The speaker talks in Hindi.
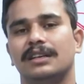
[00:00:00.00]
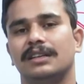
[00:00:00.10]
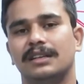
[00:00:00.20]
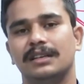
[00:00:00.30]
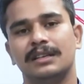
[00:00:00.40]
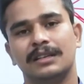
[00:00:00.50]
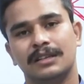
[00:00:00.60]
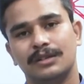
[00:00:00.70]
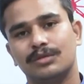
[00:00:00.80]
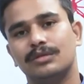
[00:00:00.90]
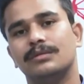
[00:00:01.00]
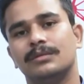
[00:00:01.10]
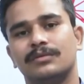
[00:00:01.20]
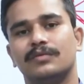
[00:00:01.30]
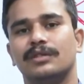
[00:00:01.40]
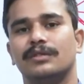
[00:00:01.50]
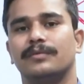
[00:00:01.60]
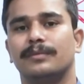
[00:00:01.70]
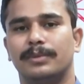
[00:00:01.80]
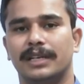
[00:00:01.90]
कर लेंगे तो वो
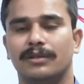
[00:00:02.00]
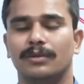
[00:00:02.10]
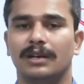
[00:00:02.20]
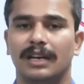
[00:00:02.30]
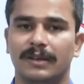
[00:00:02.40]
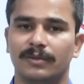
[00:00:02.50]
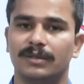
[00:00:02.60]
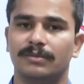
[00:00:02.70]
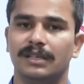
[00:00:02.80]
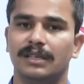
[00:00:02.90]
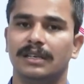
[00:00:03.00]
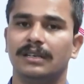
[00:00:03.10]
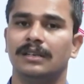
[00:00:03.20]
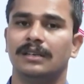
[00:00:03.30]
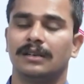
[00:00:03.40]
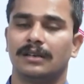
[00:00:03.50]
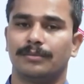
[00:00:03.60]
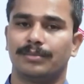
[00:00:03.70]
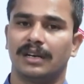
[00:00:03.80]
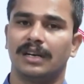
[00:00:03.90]
पर्टिकुलर लैंग्वेज भी ये
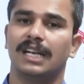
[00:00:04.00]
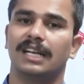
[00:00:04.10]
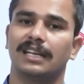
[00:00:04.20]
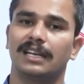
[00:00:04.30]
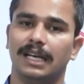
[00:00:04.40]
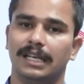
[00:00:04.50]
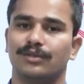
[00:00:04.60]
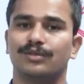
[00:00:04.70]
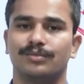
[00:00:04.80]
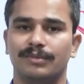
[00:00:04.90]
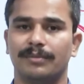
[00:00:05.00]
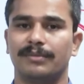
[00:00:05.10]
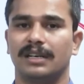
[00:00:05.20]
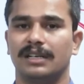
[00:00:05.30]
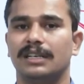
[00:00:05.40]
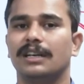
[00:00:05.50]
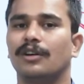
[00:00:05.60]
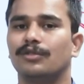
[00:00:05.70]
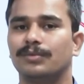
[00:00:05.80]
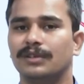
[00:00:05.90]
पढ़ने लगेगा या उसमें अपना डेटा
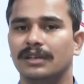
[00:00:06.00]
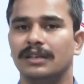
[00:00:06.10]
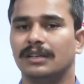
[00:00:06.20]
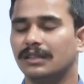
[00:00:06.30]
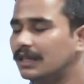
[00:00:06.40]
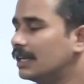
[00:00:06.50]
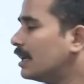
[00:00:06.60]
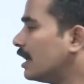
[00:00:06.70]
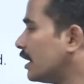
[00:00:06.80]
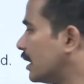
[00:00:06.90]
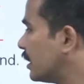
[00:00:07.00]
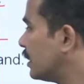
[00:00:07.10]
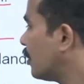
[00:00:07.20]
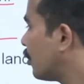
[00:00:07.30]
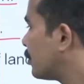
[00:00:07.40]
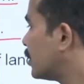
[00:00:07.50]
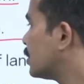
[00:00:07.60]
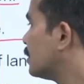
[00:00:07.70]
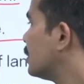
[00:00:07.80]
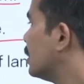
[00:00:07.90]
आउटपुट देने लगेगा या
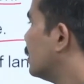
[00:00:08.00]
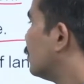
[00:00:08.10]
ऑपरेशंस